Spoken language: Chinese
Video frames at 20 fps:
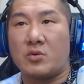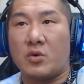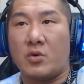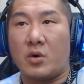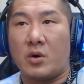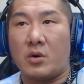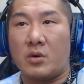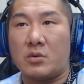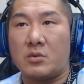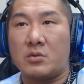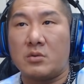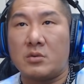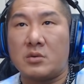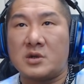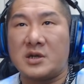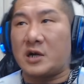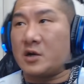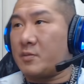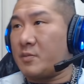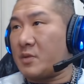我
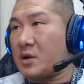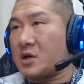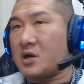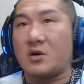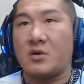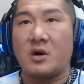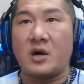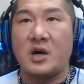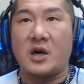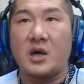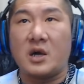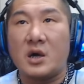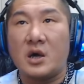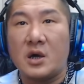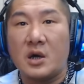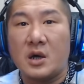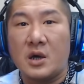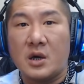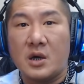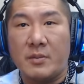像你们各位
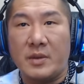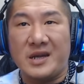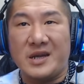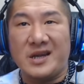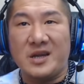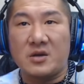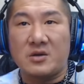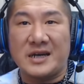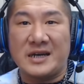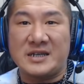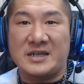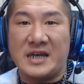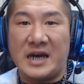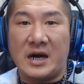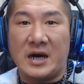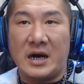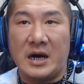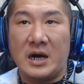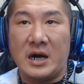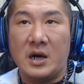每天都在讲
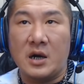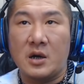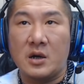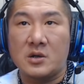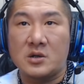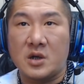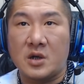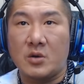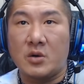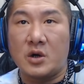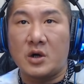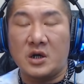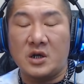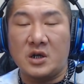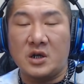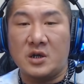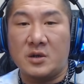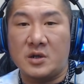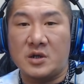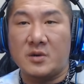啊，谁会理
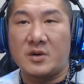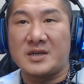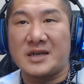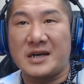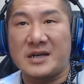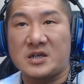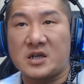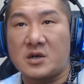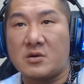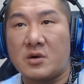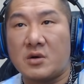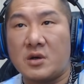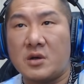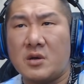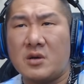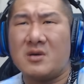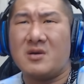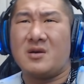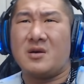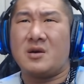你？你就会上新闻，
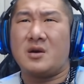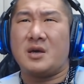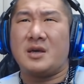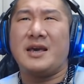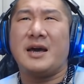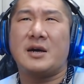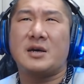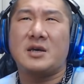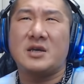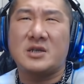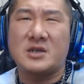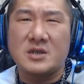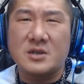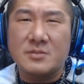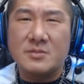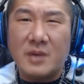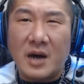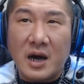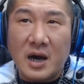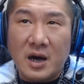一样意思
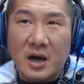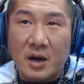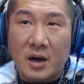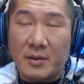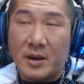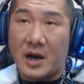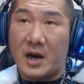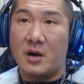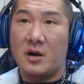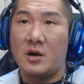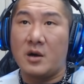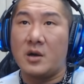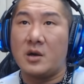嘛，好不好？